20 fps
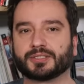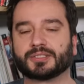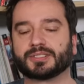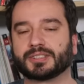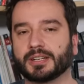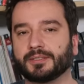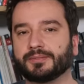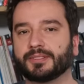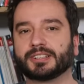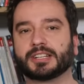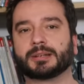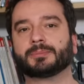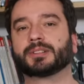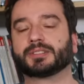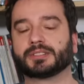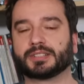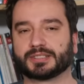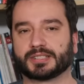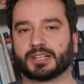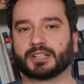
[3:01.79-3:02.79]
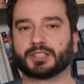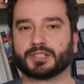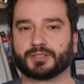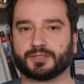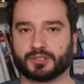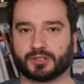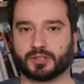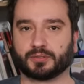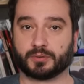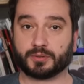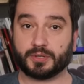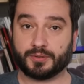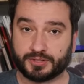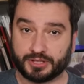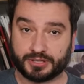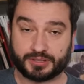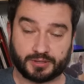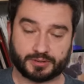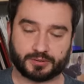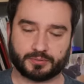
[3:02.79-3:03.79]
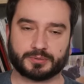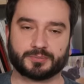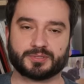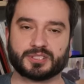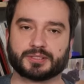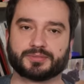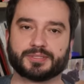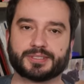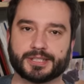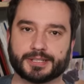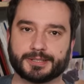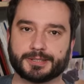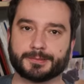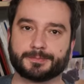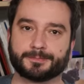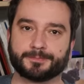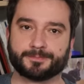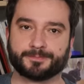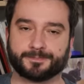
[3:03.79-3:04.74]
To jest ewenement na skalę światową i wszyscy są tym zachwyceni.